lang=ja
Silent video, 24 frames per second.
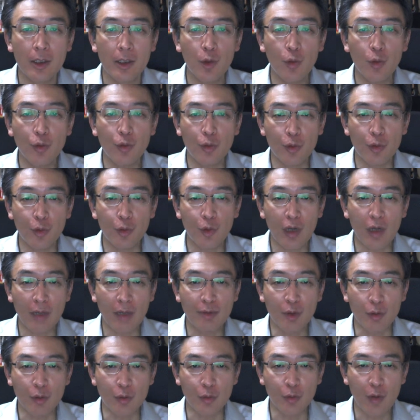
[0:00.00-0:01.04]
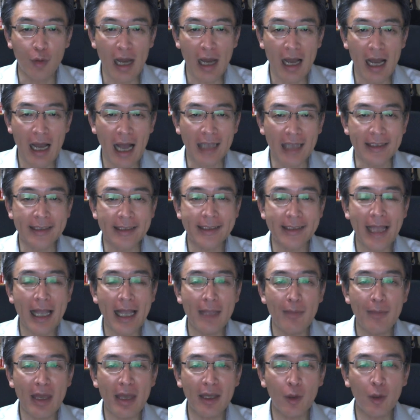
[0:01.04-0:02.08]
今日の動画ブログは、初
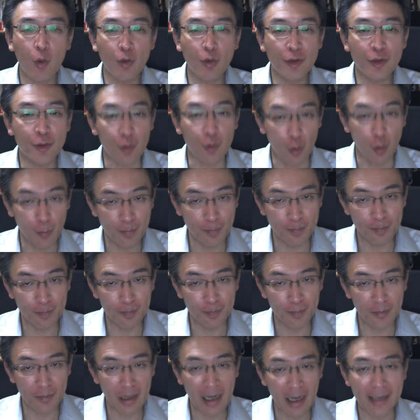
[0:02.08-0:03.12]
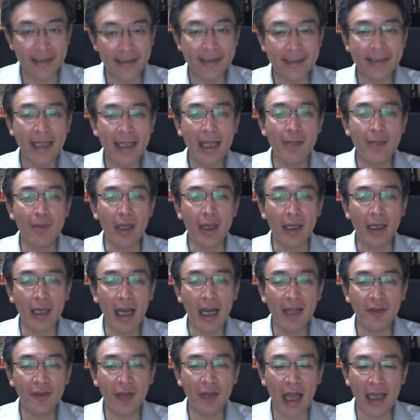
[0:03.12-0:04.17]
対面コスト、初対面
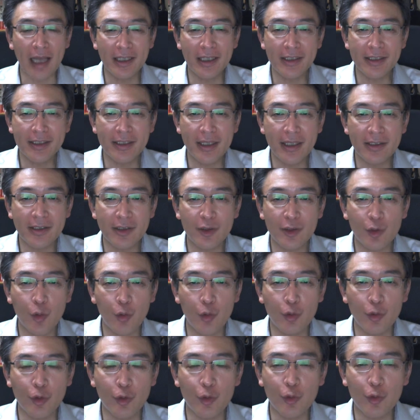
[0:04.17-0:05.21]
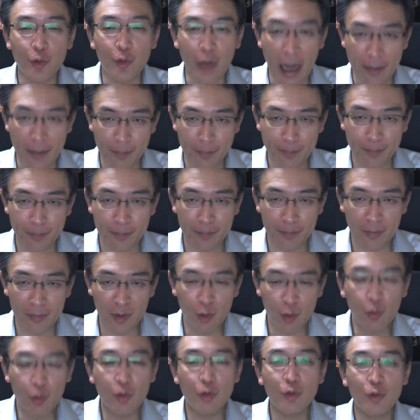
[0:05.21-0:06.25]
が大切とうが、
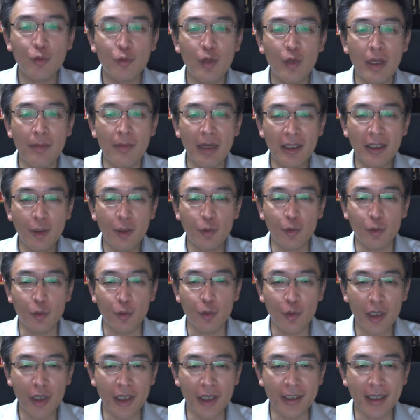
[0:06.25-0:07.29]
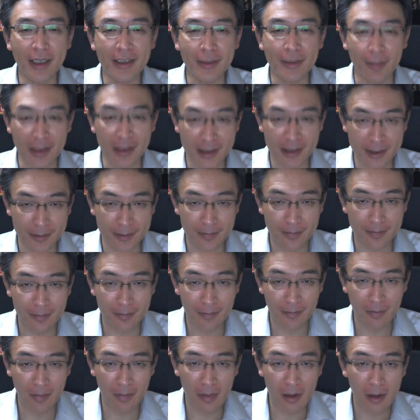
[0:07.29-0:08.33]
というテーマでお届けいたします。
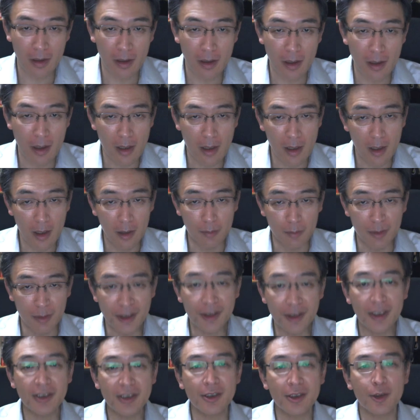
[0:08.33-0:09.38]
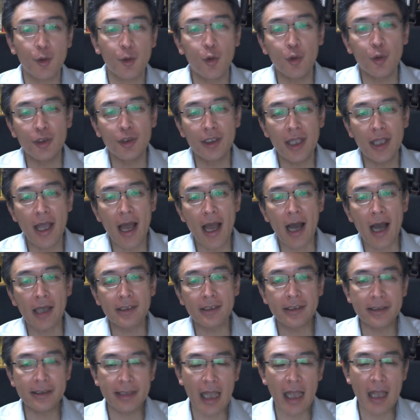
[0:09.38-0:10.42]
ビジネスにおいて
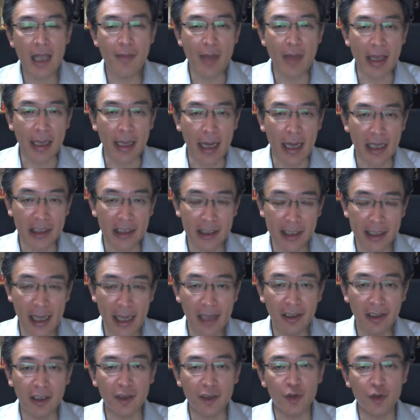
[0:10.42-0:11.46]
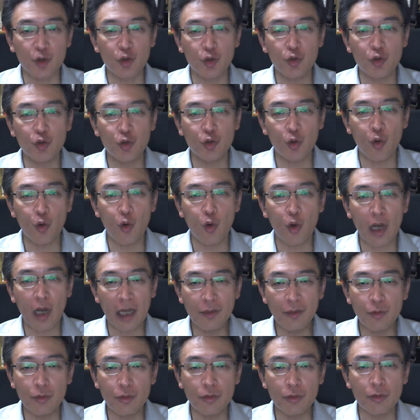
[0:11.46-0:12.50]
初対面がいかに重要
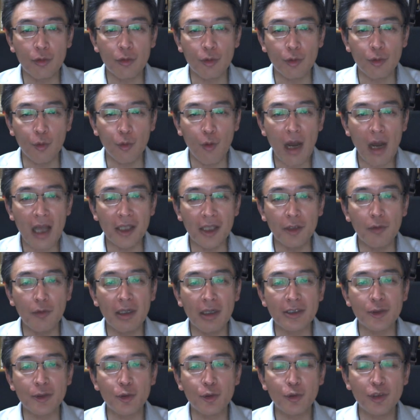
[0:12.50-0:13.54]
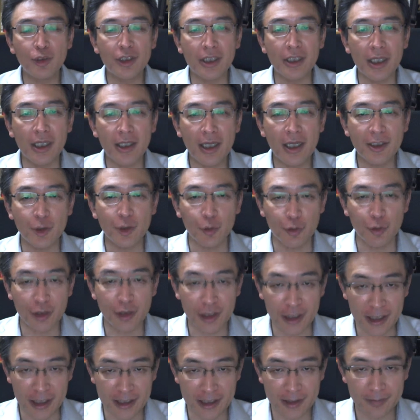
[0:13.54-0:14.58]
かということは言わずと知れた常
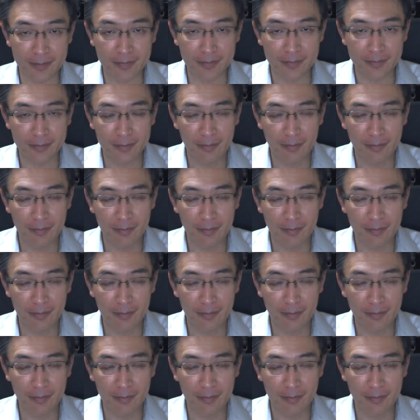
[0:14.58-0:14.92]
識です。